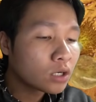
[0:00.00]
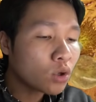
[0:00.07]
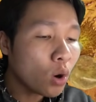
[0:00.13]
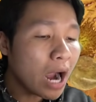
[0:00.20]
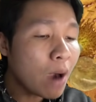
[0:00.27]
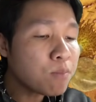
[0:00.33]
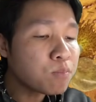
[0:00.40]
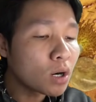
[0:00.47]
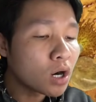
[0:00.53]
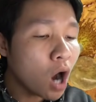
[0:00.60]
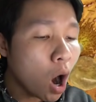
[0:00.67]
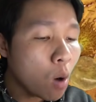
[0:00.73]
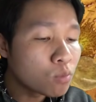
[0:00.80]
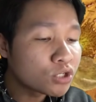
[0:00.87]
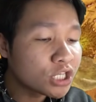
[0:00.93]
con ốc mượn
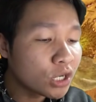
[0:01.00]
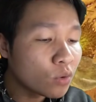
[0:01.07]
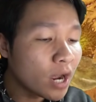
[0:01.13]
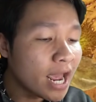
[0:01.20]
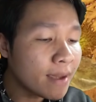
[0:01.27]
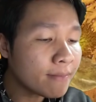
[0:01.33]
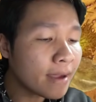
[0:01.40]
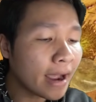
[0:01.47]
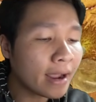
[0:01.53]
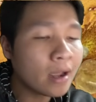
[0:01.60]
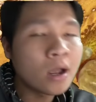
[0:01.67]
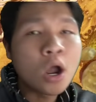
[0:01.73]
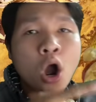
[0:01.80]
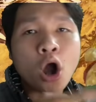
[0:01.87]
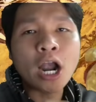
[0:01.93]
hồn siêu hiếm hả
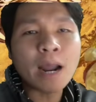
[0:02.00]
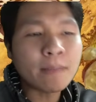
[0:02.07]
hồi